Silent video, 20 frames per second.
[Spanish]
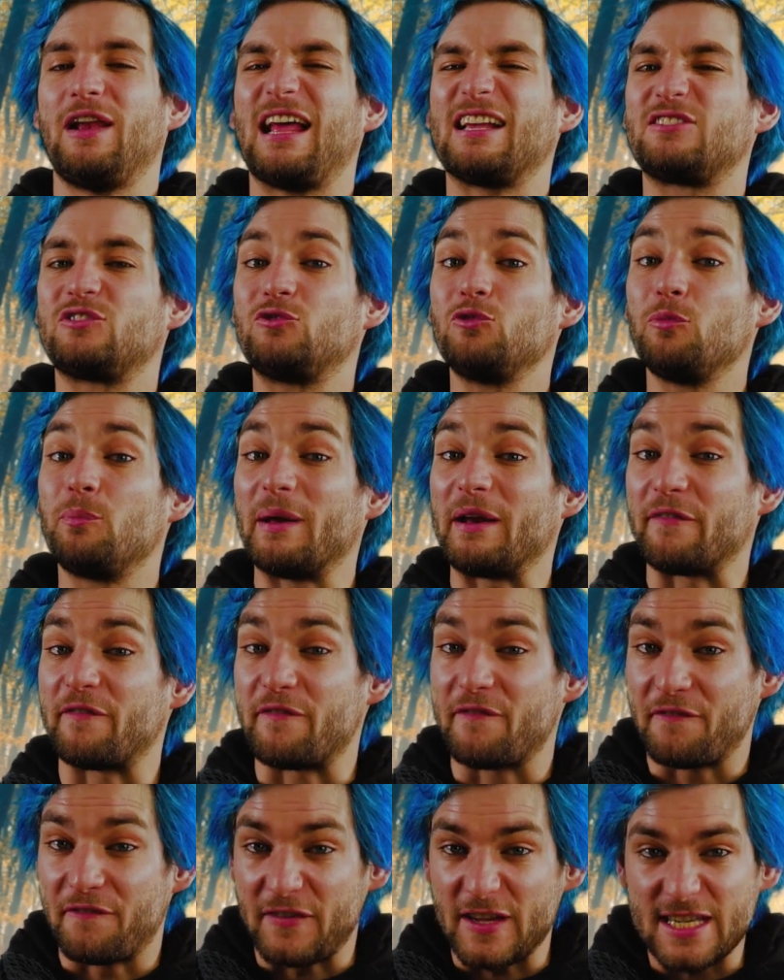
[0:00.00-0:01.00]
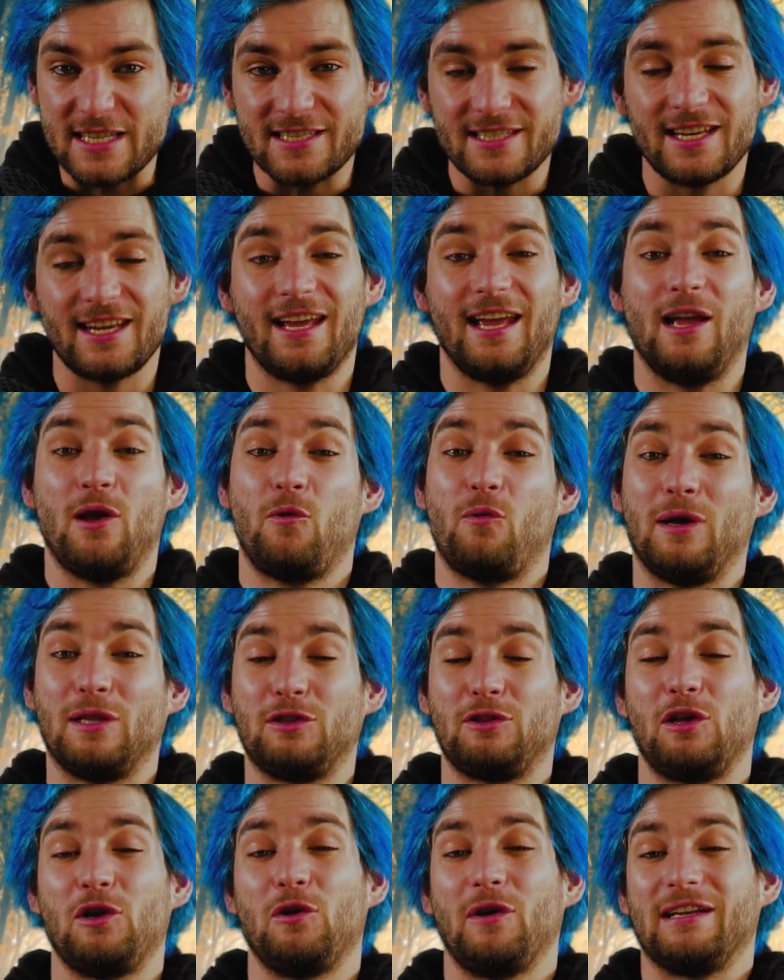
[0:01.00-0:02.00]
la superficie en
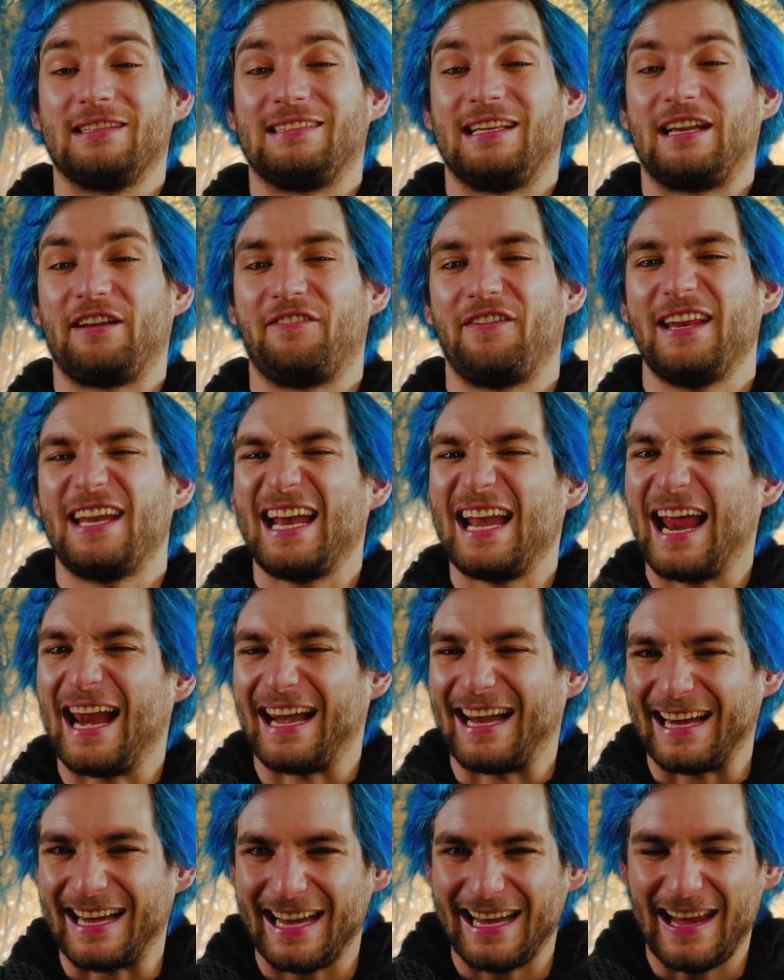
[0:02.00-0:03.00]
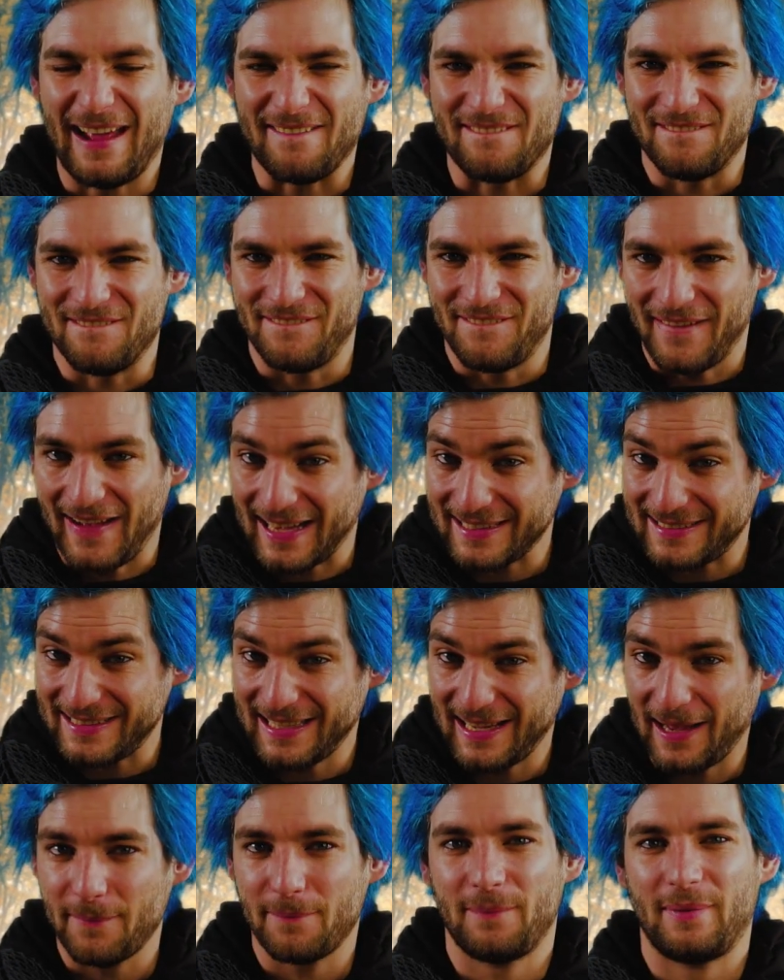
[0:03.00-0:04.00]
cuanto a lo que se refiere a las reglas
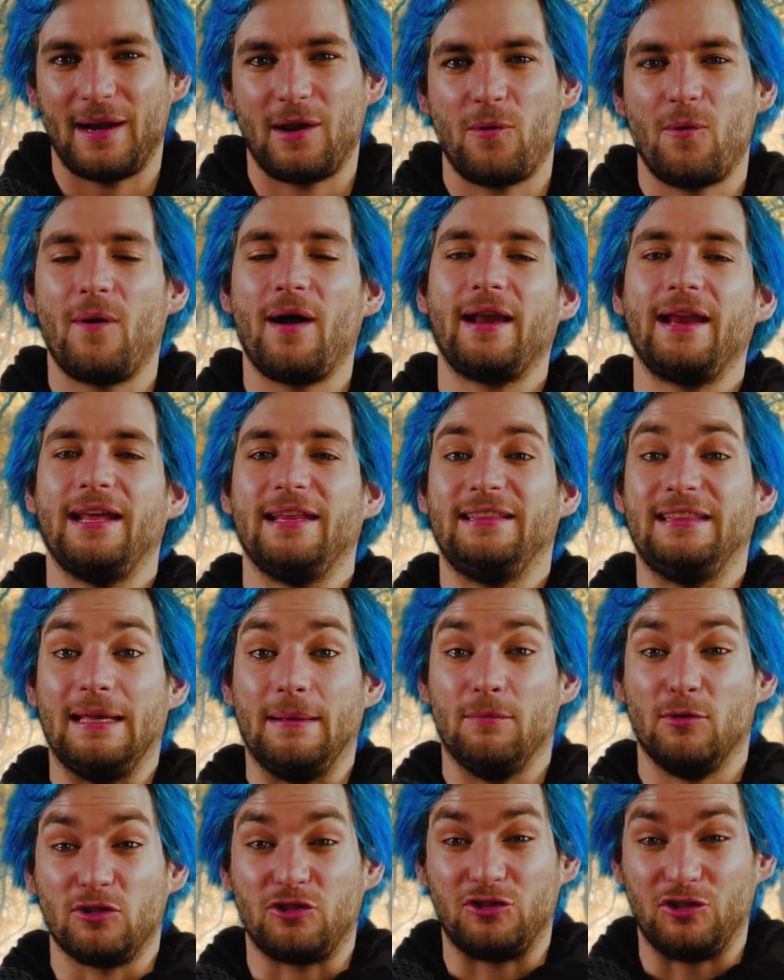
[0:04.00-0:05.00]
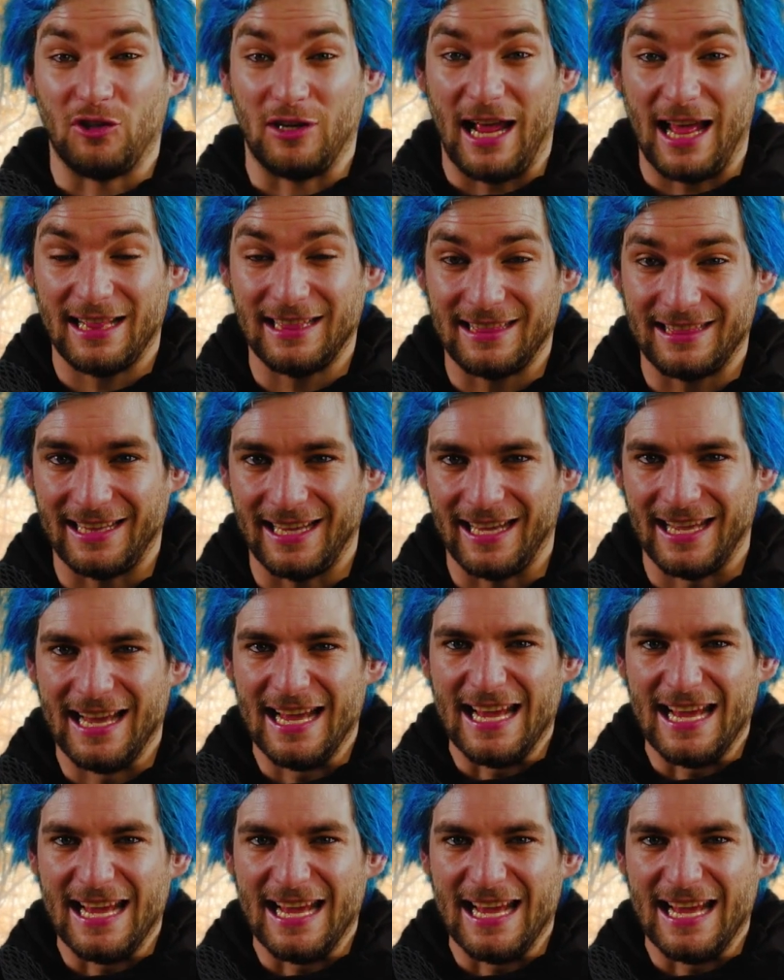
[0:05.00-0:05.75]
básicas para jugar este emocionante